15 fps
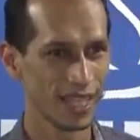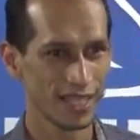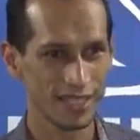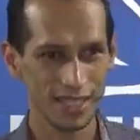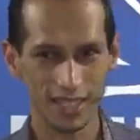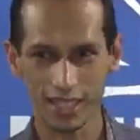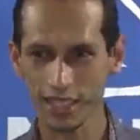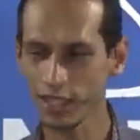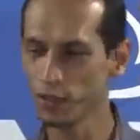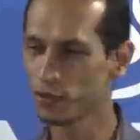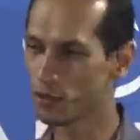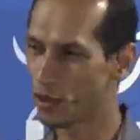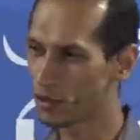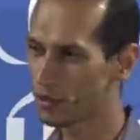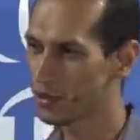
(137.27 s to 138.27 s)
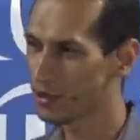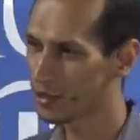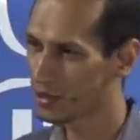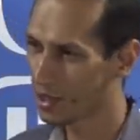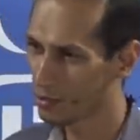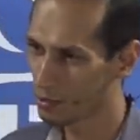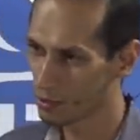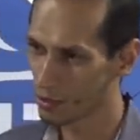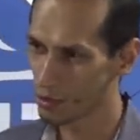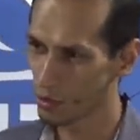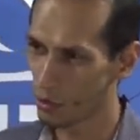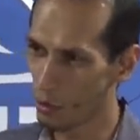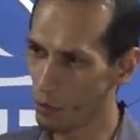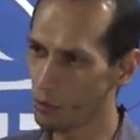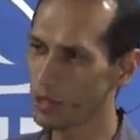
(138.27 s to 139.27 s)
Será que nós estamos
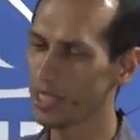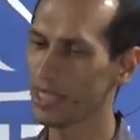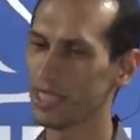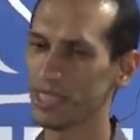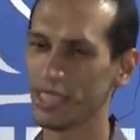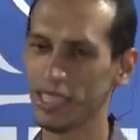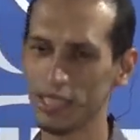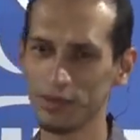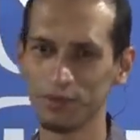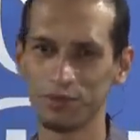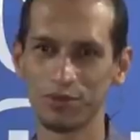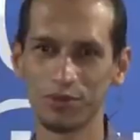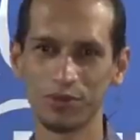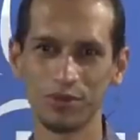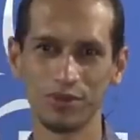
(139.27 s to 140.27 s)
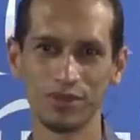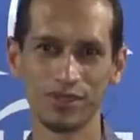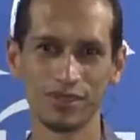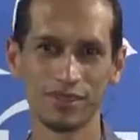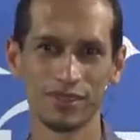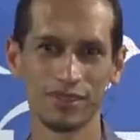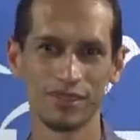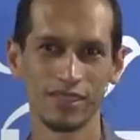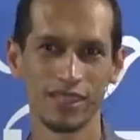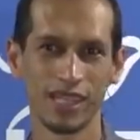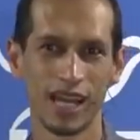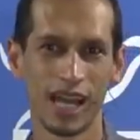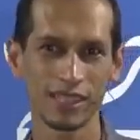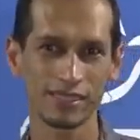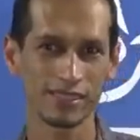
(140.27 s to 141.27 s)
compreendendo
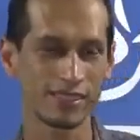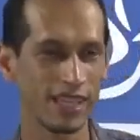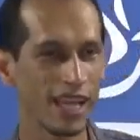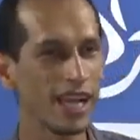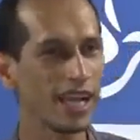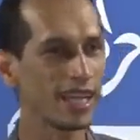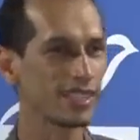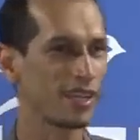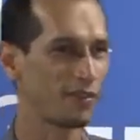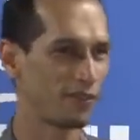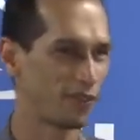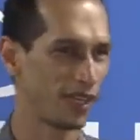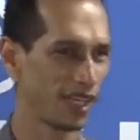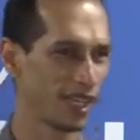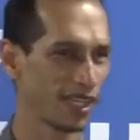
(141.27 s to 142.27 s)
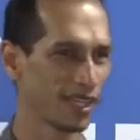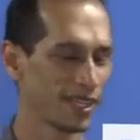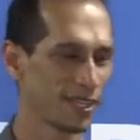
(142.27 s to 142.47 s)
acerca da fé?